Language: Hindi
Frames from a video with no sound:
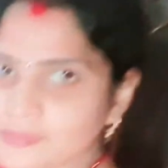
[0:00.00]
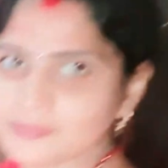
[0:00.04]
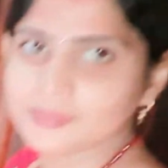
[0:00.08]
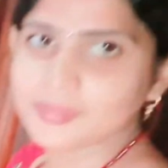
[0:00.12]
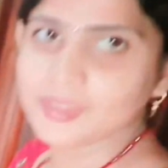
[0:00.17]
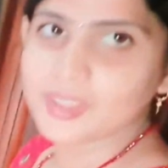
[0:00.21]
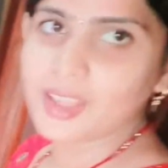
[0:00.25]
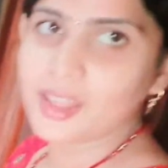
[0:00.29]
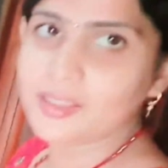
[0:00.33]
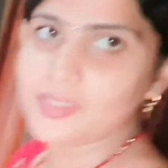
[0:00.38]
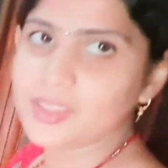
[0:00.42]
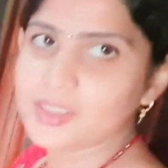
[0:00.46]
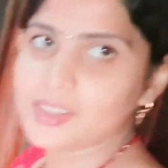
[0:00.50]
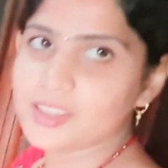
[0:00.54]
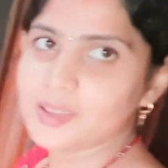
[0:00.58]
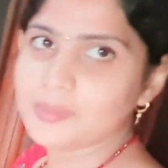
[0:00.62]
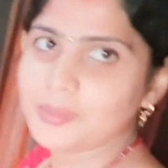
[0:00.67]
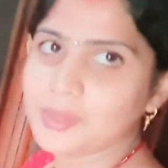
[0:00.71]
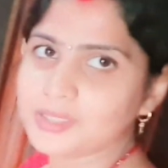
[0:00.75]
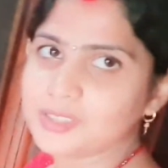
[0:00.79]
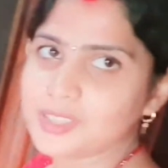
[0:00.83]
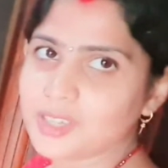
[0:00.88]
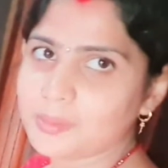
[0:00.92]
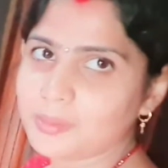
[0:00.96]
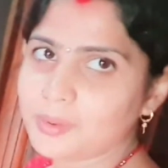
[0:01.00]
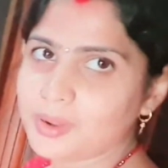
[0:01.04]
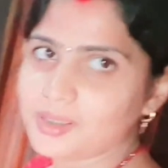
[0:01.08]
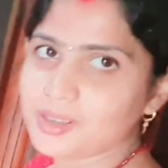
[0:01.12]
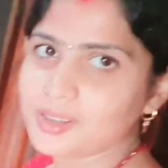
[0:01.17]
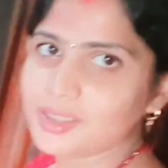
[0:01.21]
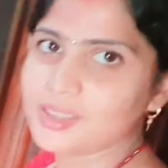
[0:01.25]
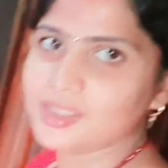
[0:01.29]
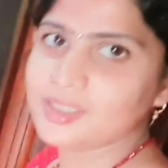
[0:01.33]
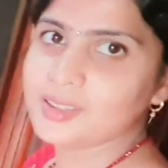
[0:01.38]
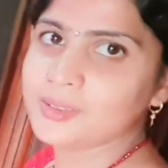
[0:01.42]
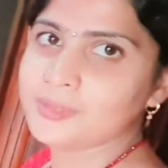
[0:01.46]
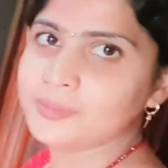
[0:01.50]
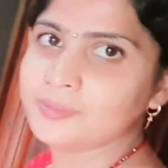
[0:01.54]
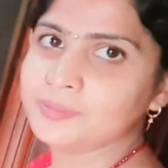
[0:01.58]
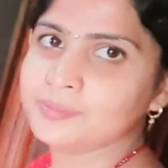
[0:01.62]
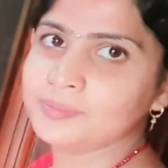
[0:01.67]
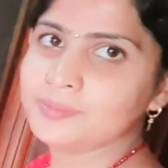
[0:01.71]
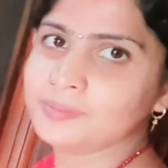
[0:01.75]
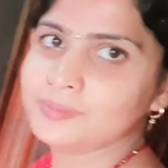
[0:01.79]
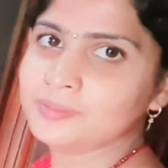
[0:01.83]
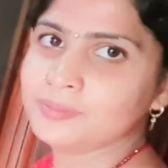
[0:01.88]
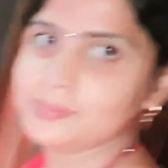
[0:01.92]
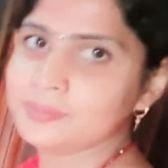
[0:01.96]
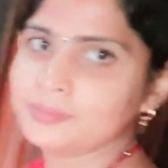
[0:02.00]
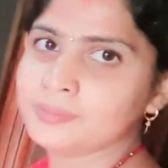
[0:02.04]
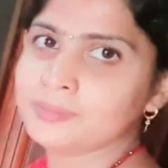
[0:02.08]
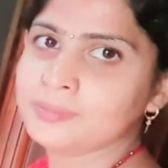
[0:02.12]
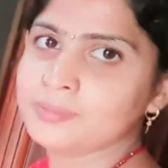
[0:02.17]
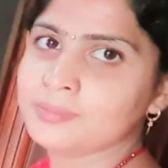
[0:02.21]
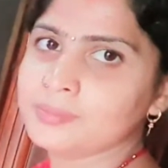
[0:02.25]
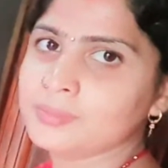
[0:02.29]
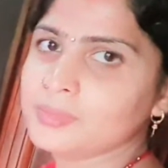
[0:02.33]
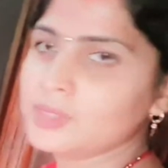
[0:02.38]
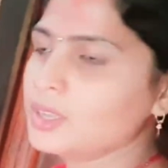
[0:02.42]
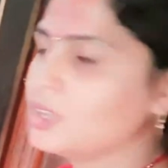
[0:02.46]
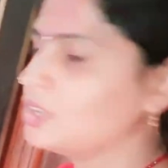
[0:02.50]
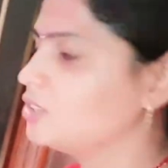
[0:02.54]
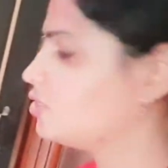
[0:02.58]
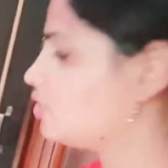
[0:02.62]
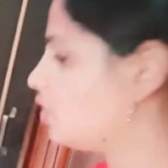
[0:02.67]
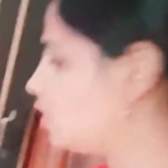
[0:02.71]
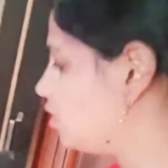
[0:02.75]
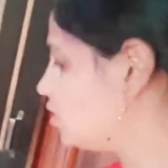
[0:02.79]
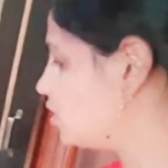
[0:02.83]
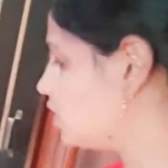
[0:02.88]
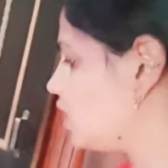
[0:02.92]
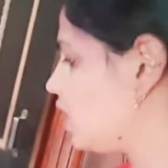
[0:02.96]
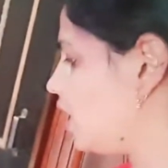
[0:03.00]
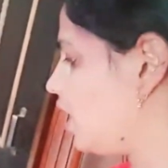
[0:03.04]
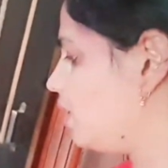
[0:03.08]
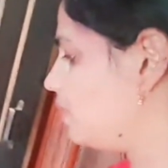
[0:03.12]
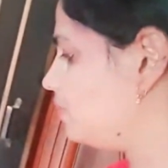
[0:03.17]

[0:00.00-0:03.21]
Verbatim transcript: यहाँ देखिए बच्चा पार्टी चलो दिया